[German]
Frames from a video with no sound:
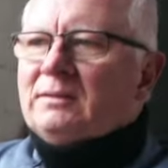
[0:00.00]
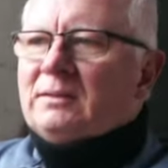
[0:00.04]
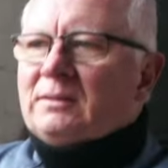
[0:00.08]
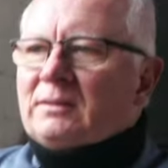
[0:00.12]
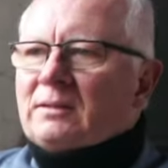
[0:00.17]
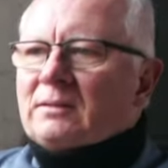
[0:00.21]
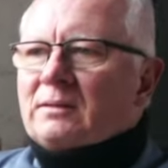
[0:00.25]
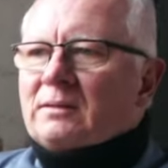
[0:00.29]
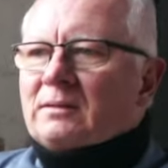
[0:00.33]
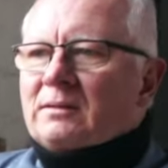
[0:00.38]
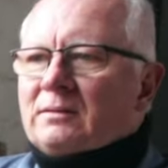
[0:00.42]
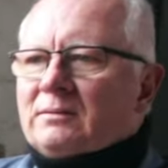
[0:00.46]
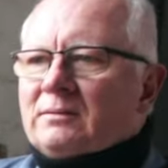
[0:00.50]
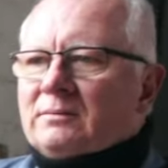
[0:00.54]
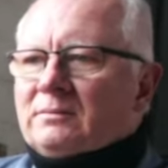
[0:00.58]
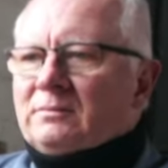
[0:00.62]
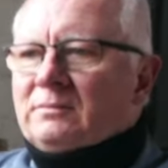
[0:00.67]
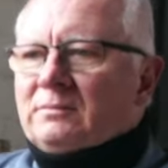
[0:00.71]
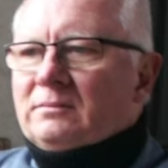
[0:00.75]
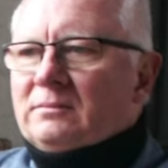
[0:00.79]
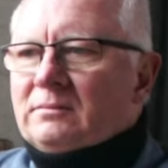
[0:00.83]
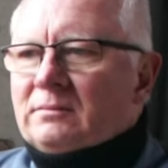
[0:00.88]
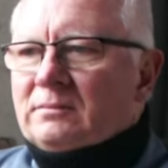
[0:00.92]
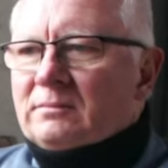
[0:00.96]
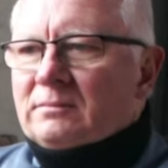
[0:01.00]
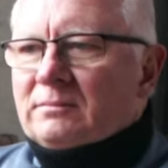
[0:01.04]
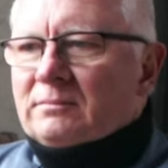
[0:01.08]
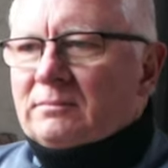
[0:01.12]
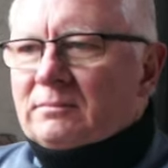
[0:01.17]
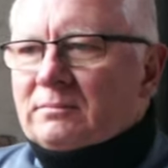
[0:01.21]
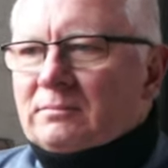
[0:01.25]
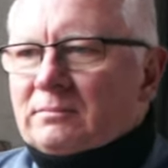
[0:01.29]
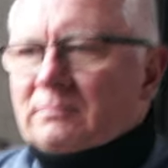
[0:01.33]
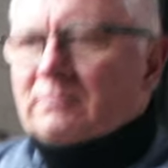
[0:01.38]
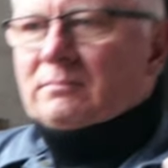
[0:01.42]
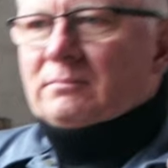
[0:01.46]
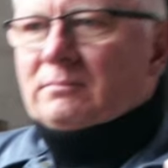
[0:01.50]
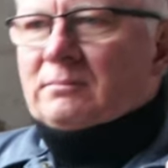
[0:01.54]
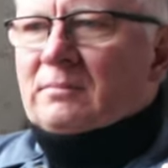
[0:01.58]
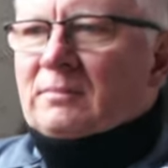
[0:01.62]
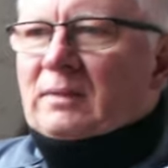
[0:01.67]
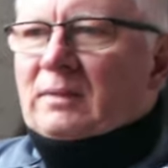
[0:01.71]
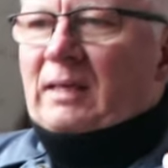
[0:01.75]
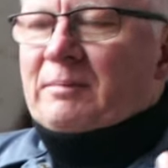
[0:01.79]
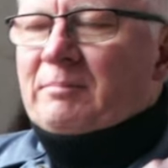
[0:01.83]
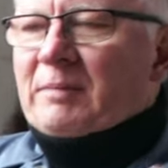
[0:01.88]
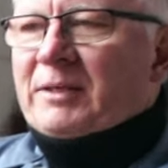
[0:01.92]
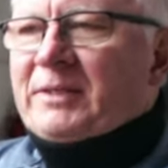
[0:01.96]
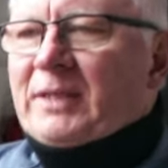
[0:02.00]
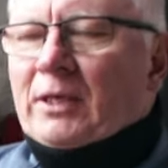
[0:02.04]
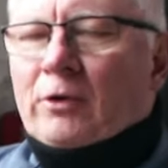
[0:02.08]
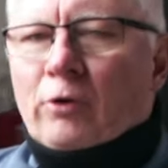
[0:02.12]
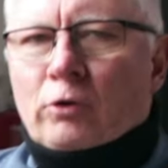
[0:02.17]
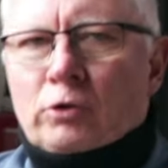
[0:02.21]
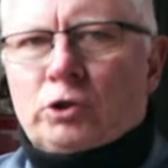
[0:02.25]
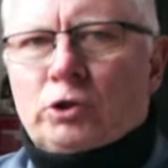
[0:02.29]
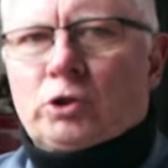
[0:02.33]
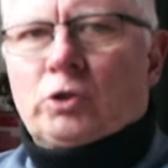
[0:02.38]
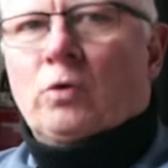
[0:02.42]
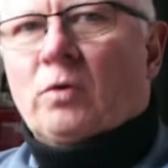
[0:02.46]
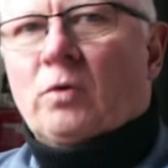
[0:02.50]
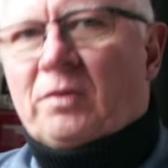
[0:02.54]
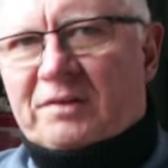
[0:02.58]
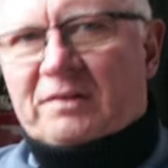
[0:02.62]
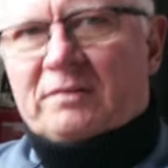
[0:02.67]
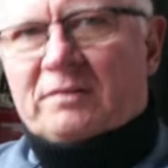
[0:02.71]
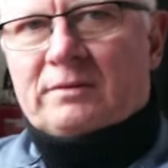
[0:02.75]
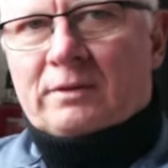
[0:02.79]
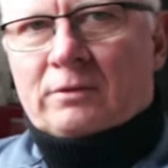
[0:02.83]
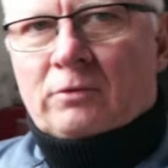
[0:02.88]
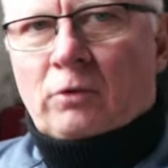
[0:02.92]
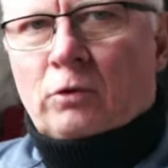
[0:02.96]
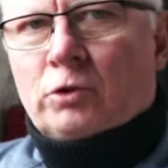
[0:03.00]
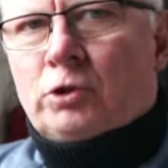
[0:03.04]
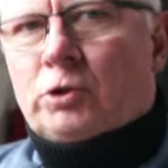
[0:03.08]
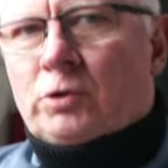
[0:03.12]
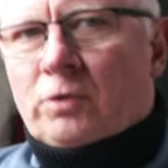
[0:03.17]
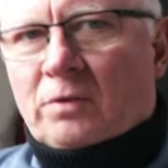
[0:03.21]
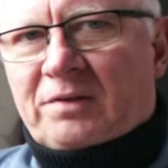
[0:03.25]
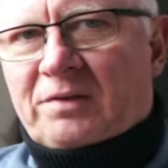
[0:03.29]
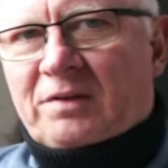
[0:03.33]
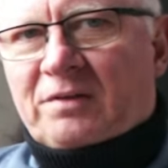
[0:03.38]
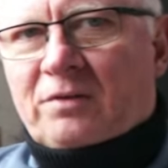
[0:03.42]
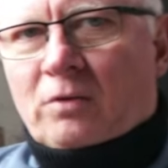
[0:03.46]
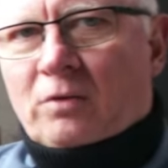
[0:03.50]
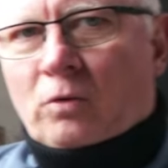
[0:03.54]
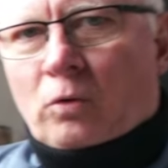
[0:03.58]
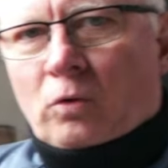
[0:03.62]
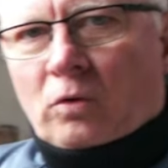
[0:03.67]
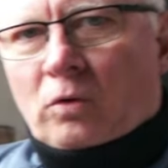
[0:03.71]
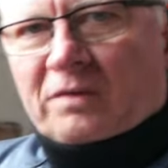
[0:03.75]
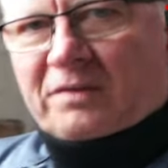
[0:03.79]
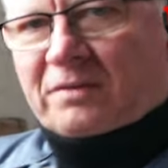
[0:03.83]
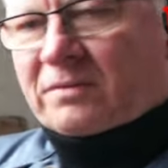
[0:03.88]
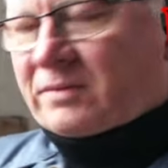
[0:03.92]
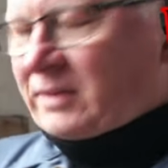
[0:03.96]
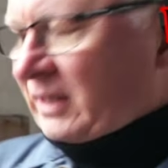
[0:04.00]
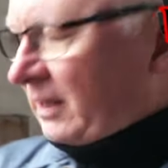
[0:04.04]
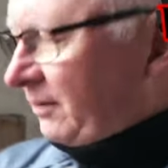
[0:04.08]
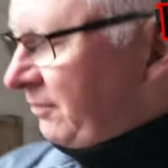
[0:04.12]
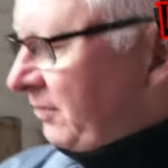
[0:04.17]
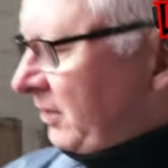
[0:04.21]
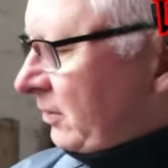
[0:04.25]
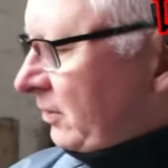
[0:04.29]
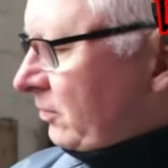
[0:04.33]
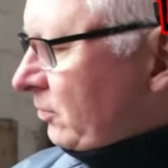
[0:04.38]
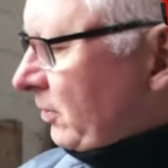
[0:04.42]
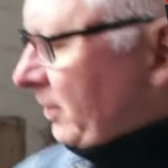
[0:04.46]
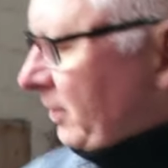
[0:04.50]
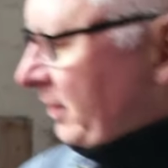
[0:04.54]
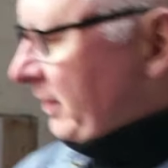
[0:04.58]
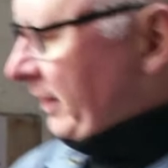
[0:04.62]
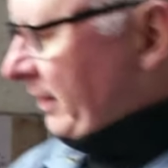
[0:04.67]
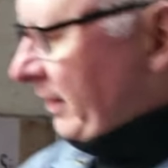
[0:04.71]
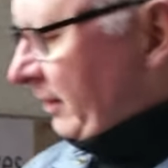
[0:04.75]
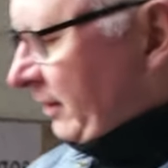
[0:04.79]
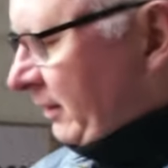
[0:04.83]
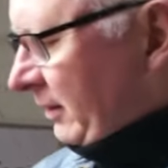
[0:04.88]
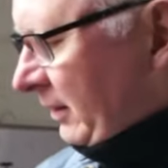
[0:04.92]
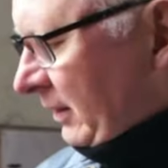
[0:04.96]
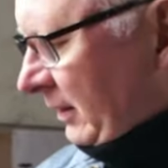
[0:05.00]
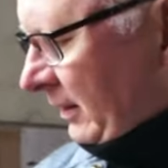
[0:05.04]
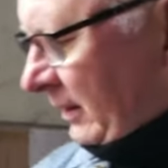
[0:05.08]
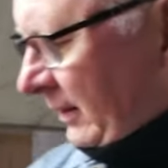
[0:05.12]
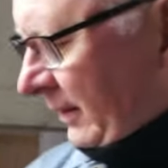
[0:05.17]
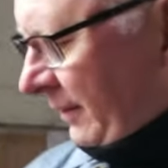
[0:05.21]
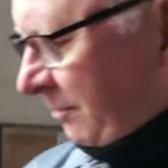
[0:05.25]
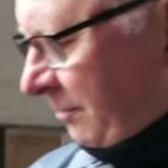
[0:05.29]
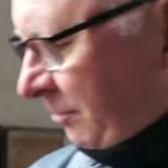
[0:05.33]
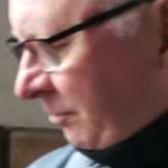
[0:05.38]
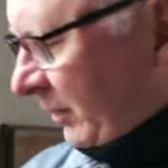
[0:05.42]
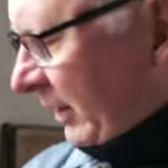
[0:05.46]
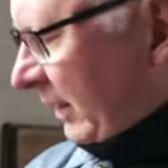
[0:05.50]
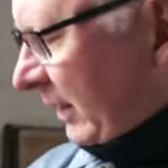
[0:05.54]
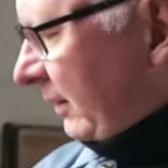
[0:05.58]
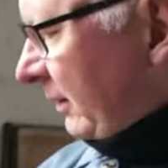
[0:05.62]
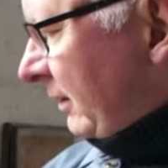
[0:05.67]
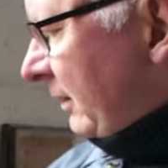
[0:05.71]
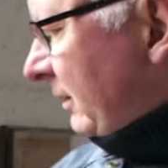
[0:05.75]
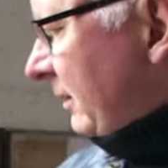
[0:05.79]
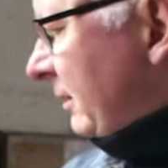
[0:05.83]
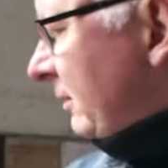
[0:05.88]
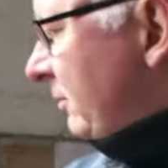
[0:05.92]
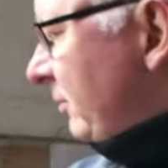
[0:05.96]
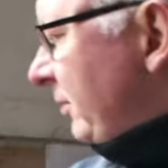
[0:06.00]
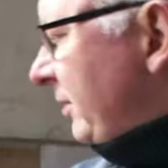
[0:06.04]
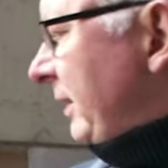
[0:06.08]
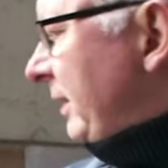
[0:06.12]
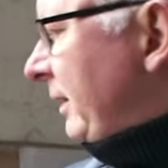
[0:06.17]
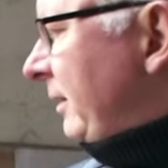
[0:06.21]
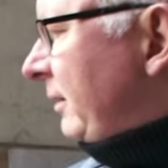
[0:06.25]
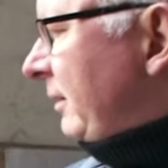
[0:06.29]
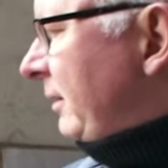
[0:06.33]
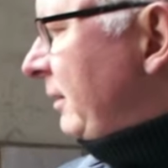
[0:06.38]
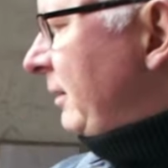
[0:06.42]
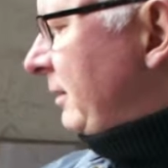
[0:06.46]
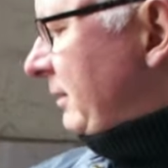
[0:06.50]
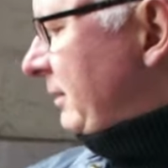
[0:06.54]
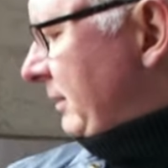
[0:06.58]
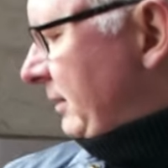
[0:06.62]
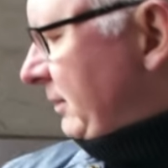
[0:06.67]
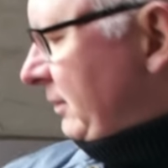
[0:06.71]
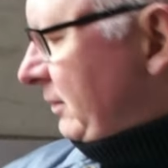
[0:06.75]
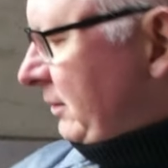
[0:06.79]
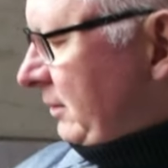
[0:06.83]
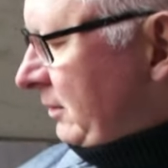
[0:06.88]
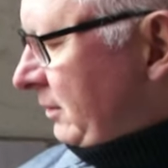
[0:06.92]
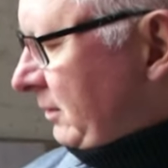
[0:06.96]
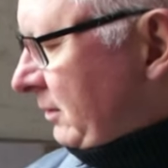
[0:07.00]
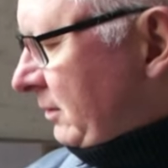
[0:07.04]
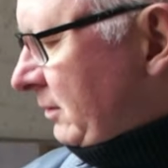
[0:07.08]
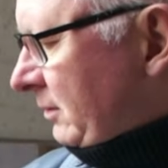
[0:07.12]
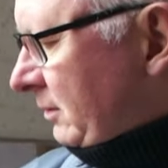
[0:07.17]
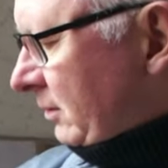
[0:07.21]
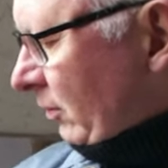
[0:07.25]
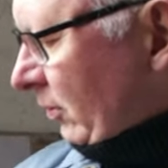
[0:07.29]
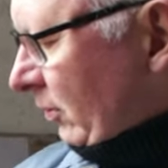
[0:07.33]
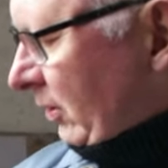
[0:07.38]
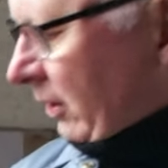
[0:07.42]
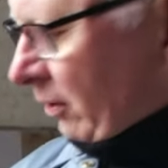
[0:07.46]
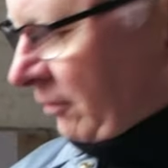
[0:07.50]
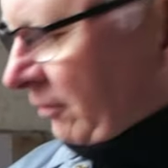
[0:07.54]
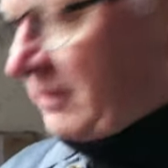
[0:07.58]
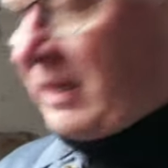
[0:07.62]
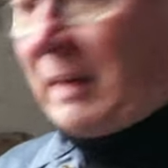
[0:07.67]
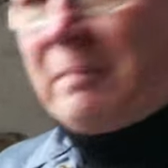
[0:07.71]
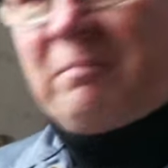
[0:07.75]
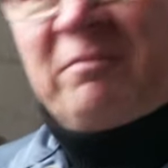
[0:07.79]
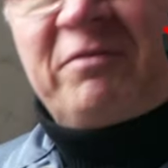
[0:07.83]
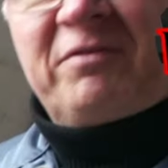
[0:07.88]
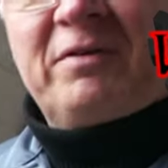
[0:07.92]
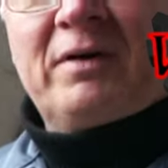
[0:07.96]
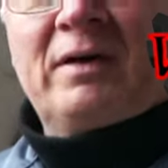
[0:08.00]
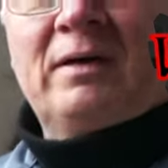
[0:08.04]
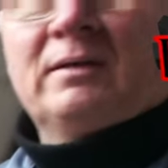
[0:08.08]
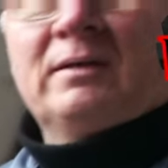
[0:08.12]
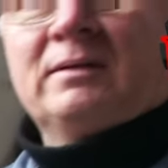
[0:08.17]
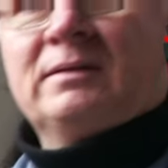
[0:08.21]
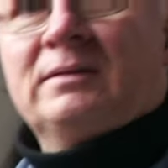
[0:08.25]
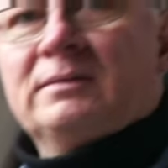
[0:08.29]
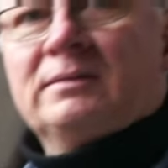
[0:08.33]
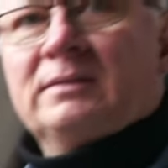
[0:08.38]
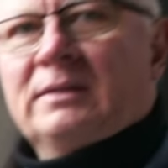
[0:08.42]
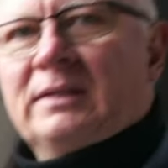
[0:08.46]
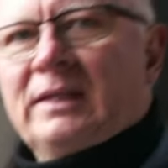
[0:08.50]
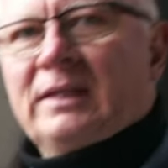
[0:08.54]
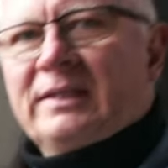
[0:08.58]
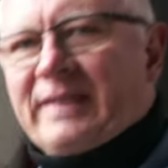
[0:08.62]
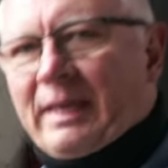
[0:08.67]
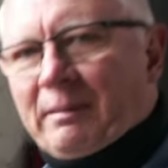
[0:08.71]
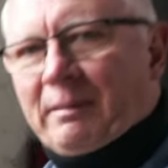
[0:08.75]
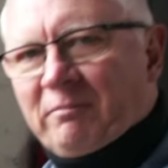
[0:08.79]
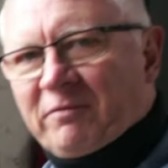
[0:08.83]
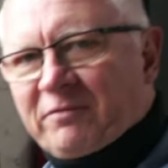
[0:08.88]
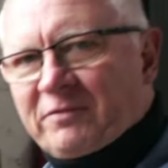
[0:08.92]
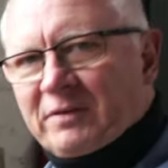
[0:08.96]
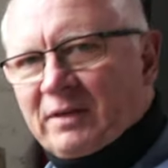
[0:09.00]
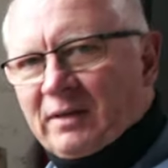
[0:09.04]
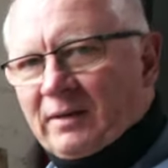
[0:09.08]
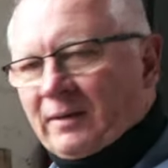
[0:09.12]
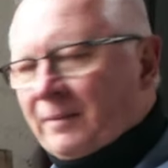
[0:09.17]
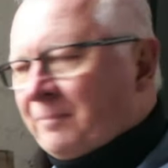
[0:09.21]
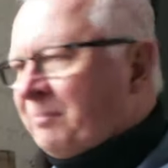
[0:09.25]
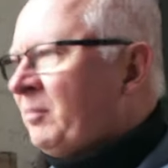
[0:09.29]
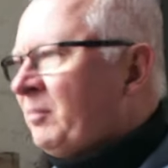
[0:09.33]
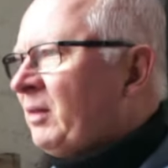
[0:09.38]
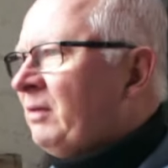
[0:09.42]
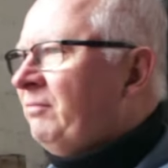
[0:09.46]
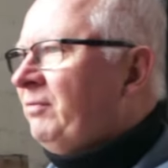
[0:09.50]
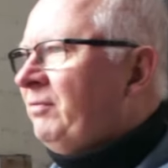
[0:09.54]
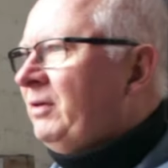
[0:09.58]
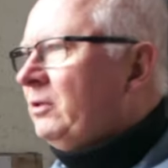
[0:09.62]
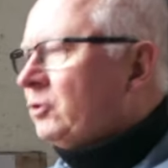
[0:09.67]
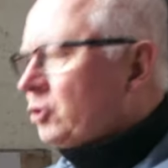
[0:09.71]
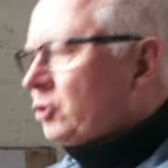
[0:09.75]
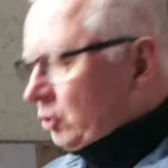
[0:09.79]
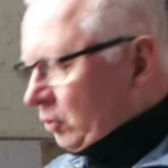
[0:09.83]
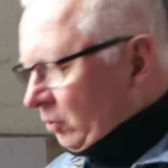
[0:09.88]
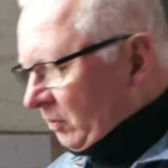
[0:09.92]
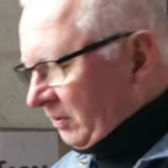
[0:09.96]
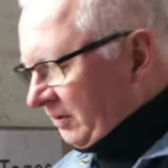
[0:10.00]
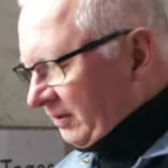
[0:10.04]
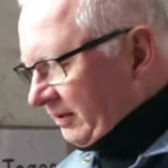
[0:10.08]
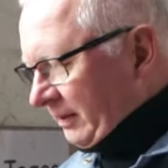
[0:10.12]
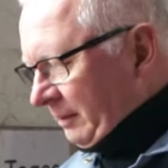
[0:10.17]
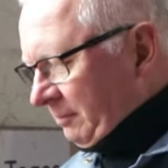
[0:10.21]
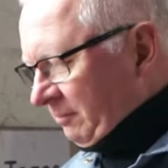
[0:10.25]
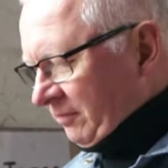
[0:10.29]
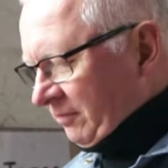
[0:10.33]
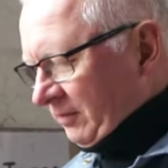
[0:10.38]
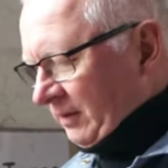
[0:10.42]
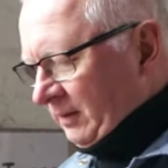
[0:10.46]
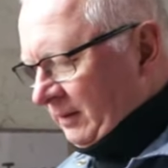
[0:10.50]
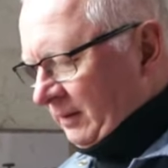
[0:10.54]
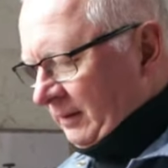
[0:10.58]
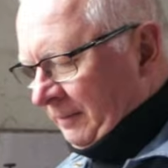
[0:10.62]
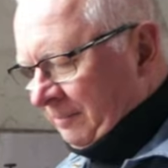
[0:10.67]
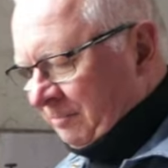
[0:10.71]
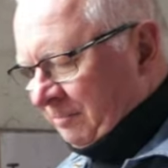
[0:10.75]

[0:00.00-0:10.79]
äh, hat man ja einen Rückstoß. Ein Rückstoß des Rohres und der wird durch den, äh, durch den Rücklaufdämpfer gedämpft, wie ein Stoßdämpfer.